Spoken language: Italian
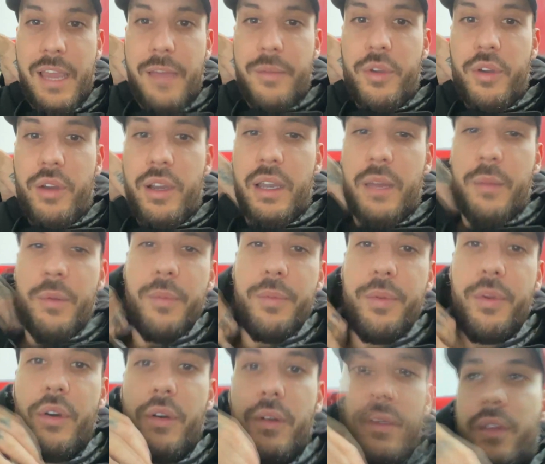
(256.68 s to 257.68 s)
Miami, ho anche
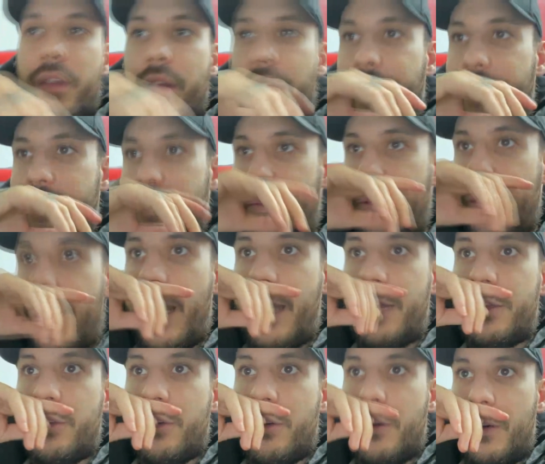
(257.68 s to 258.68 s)
proprio
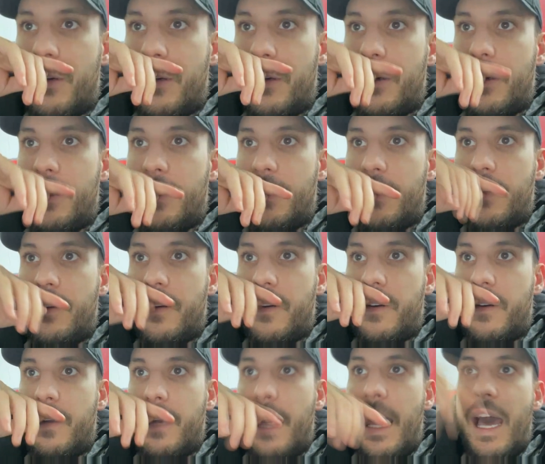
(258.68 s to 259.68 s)

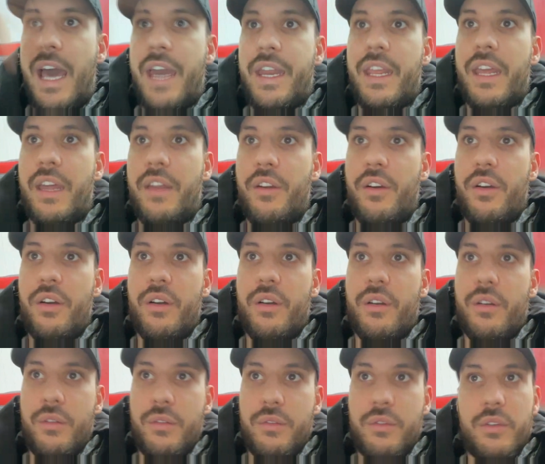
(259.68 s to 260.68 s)
respirato l'aria
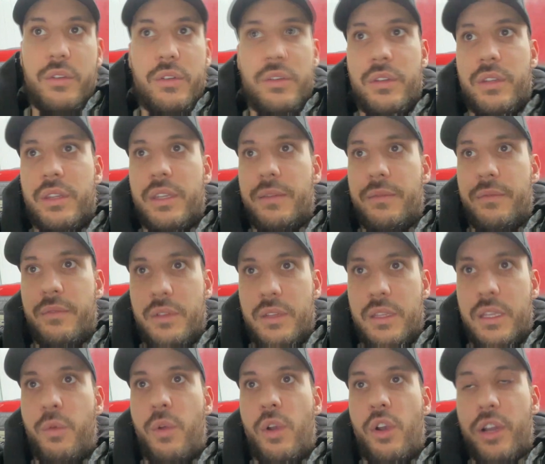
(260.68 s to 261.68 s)
no? Eh, di,
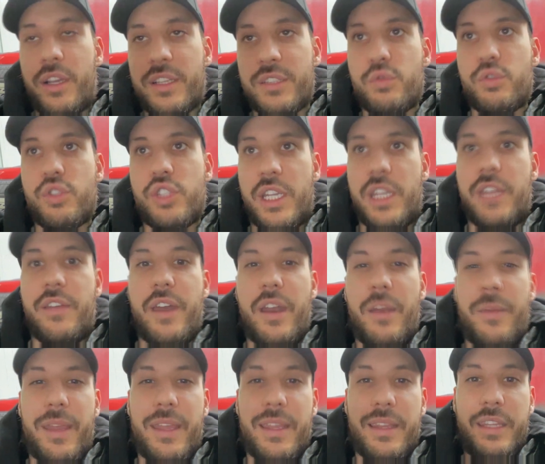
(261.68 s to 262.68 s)
di, quello che succede
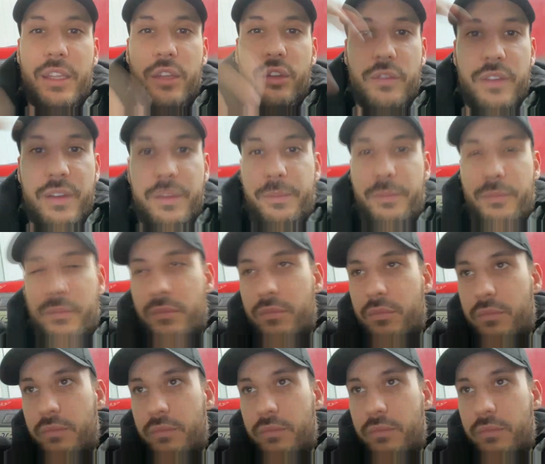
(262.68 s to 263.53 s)
veramente dove